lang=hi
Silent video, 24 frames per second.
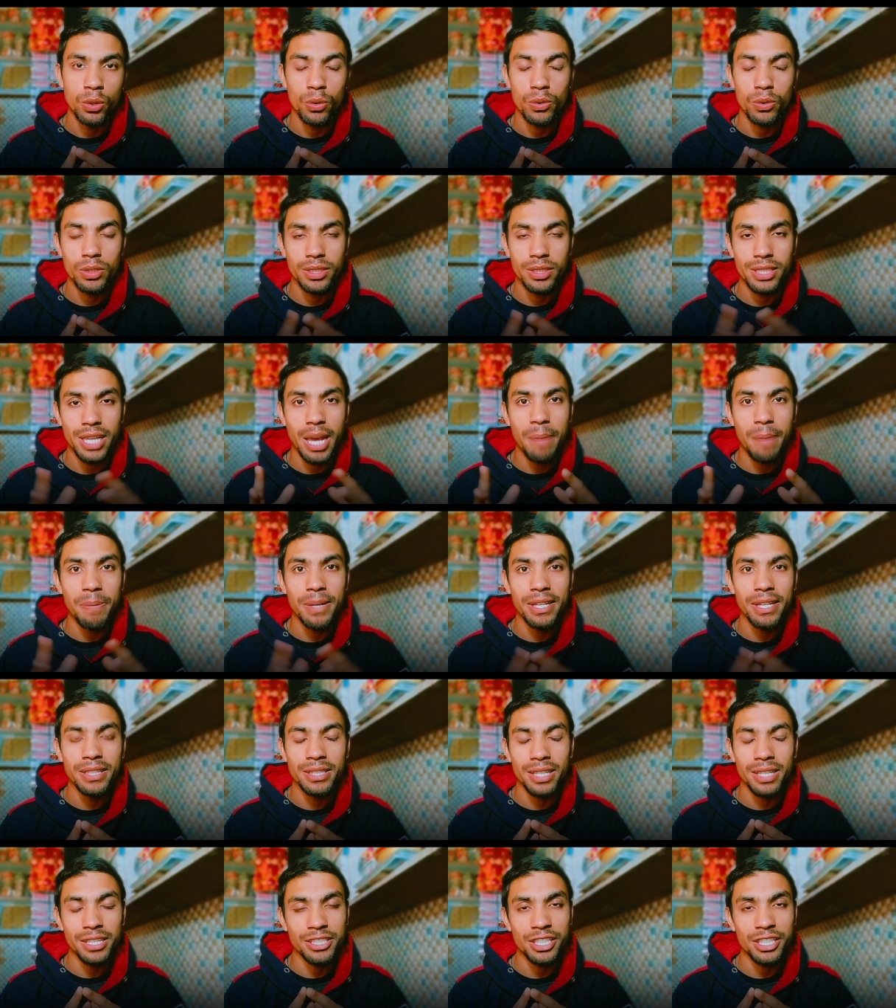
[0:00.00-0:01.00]
तो ये
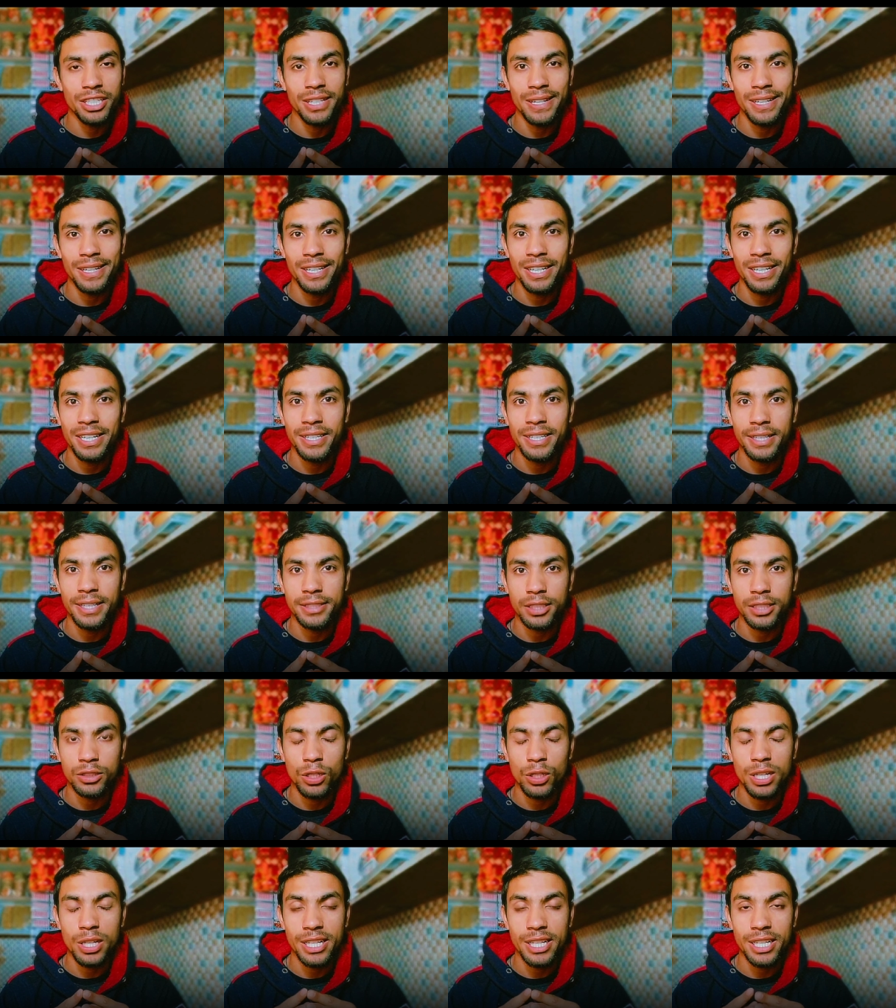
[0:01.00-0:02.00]
एप्लीकेशन अच्छी कलर ग्रेडिंग कर
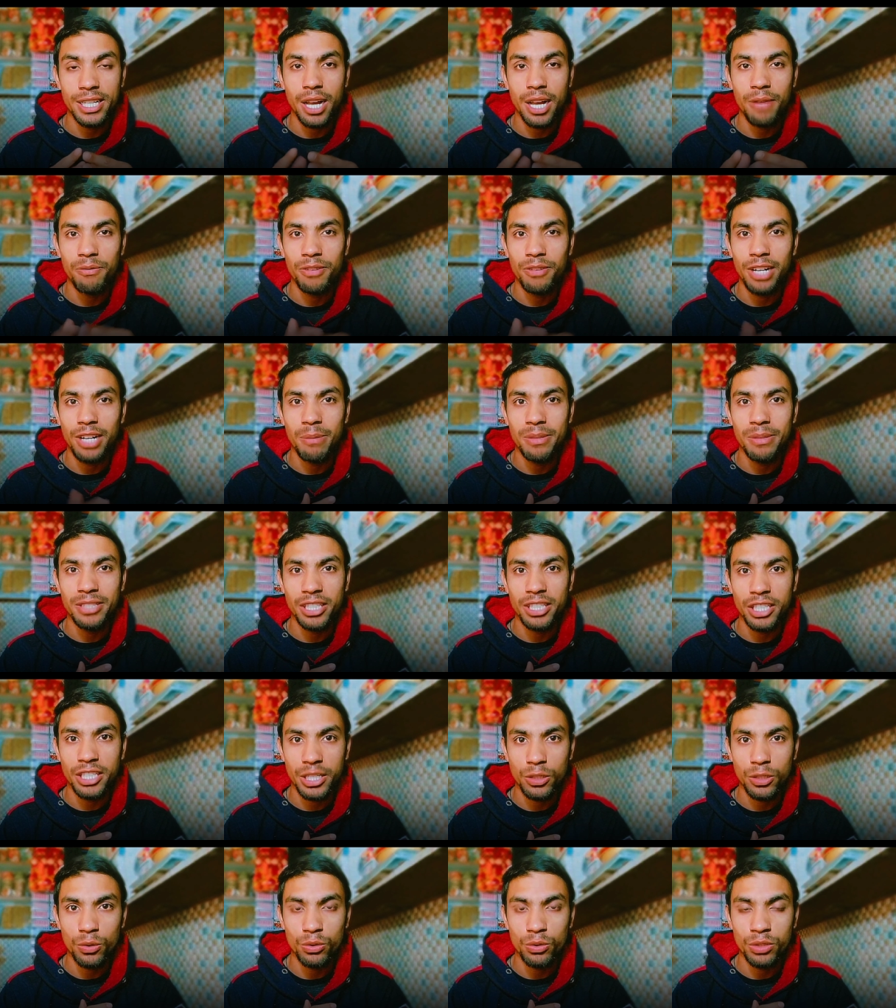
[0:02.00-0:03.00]
सकते हो लेकिन आप फिलहाल में
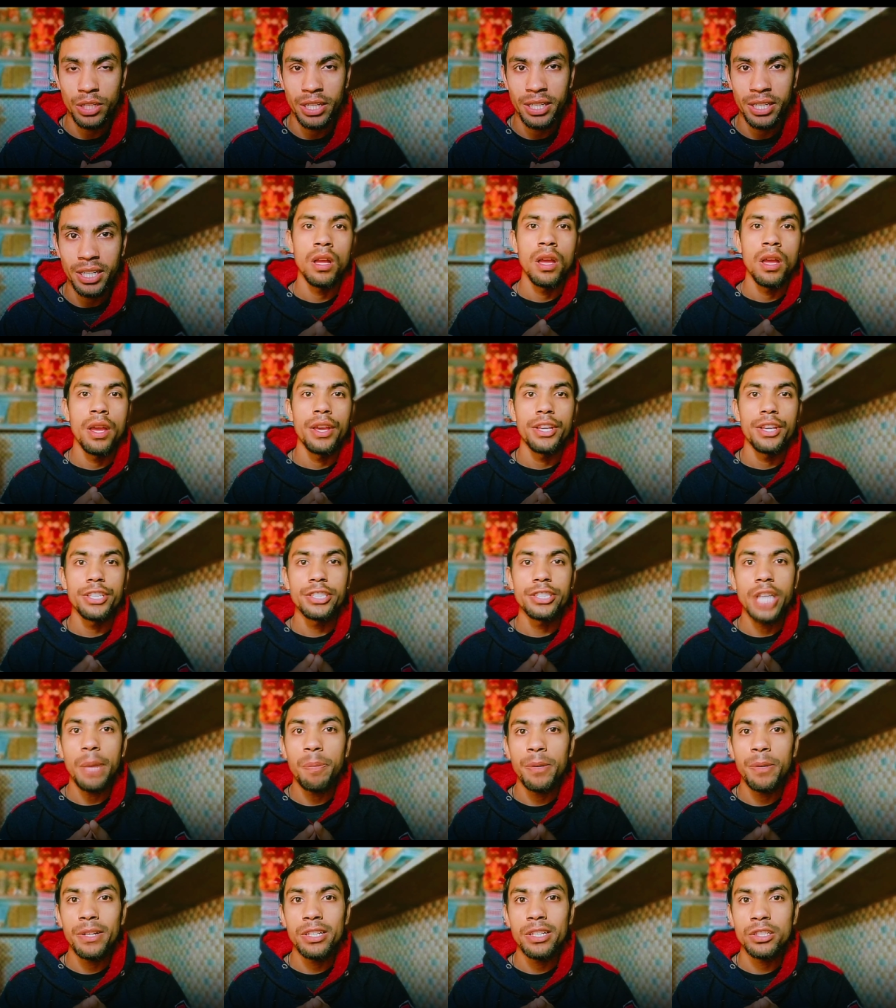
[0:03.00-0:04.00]
इसे यूज नहीं कर
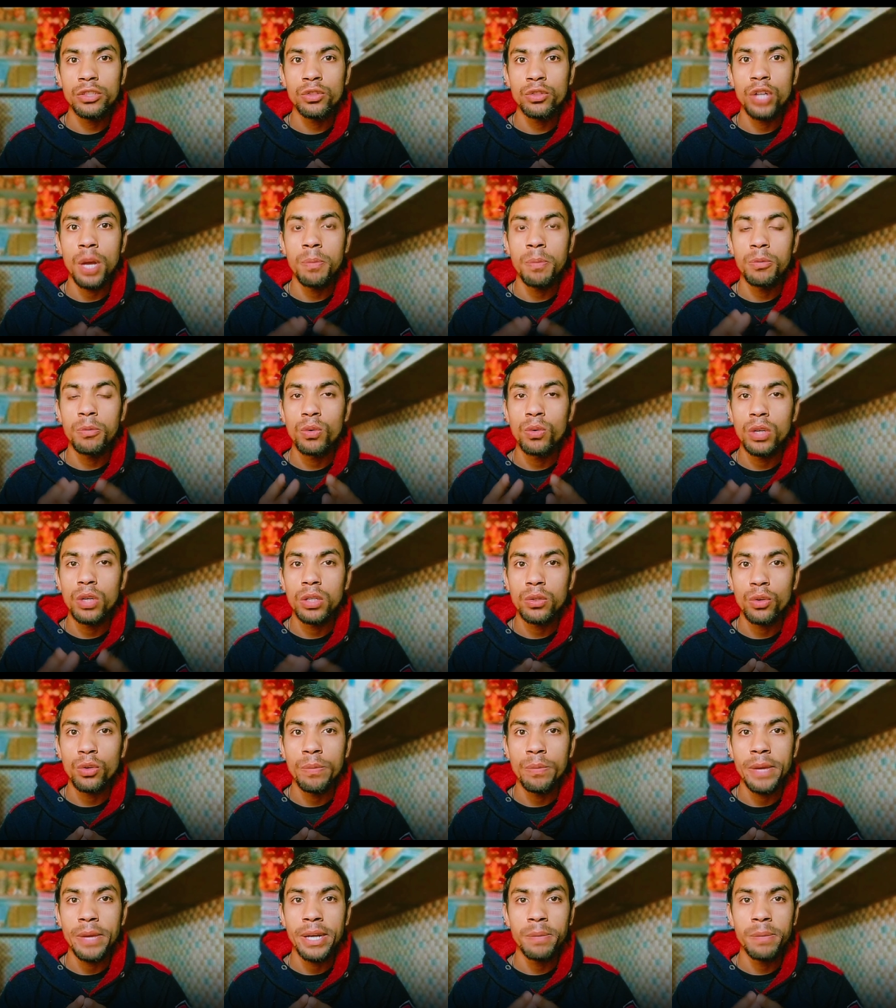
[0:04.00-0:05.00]
इस एप्लीकेशन को आप
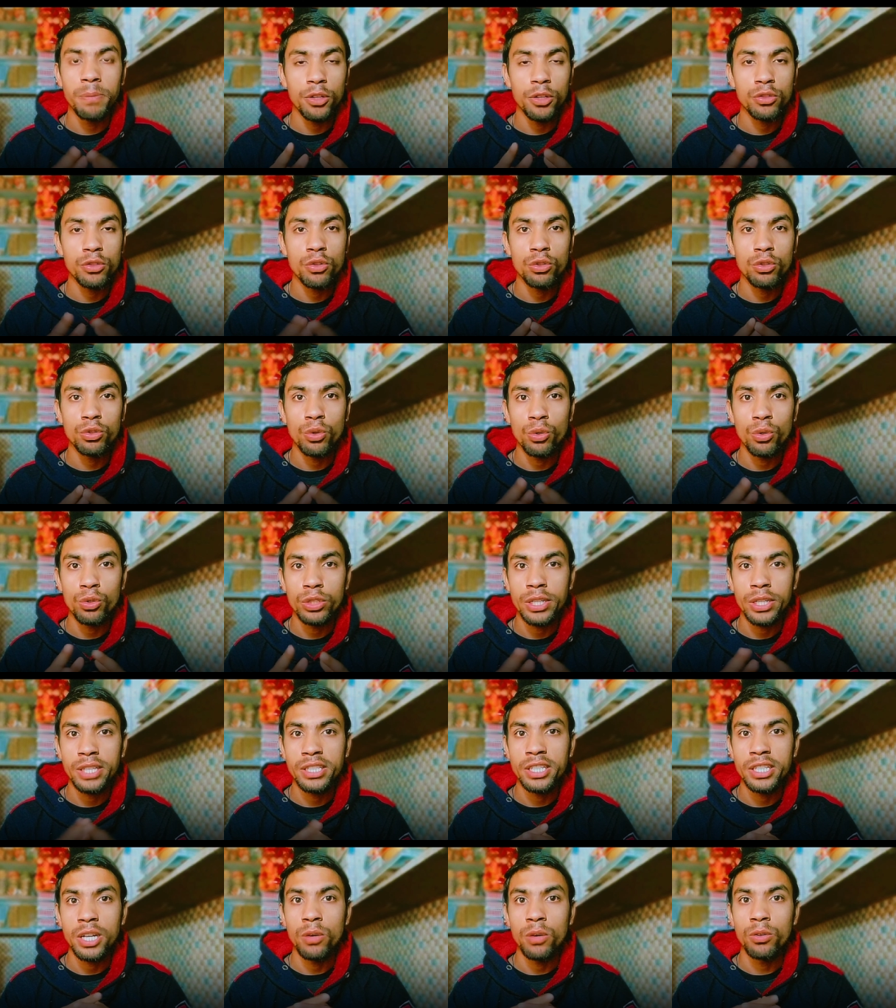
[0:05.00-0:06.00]
गूगल क्रोम एंड प्ले स्टोर दोनों
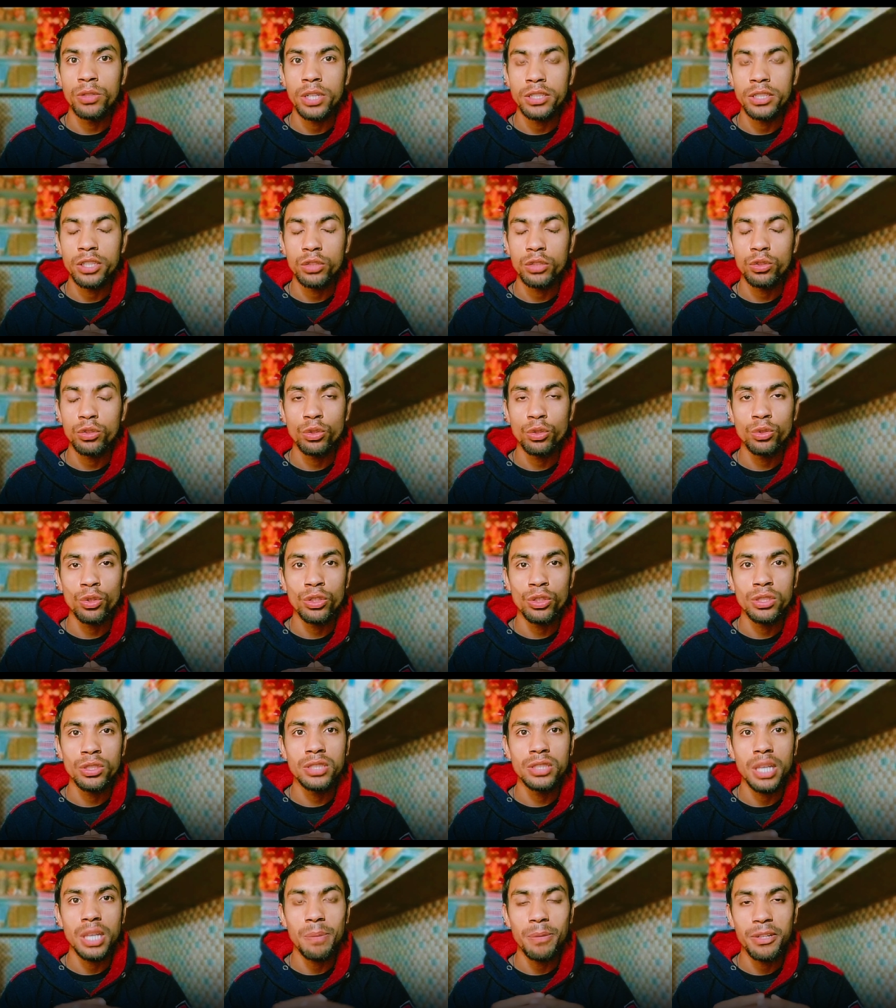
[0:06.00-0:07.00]
जगह से डाउनलोड कर सकते हो तो
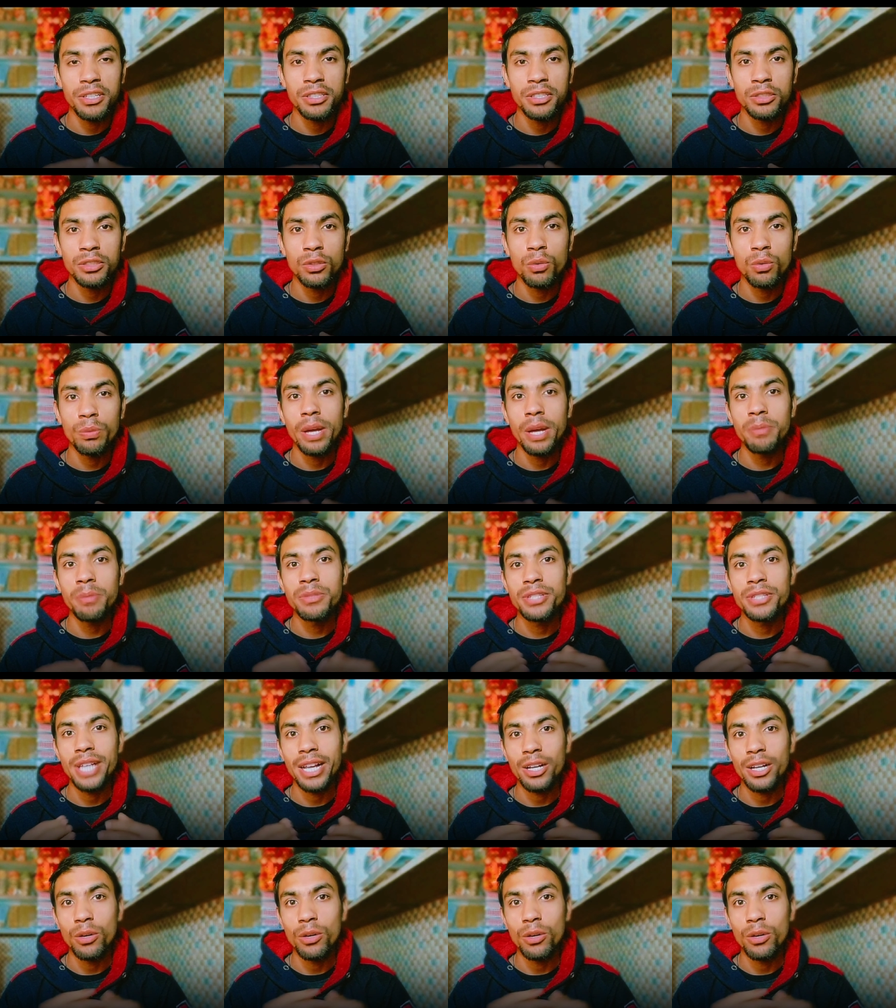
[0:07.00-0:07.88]
इस एप्लीकेशन को भी आप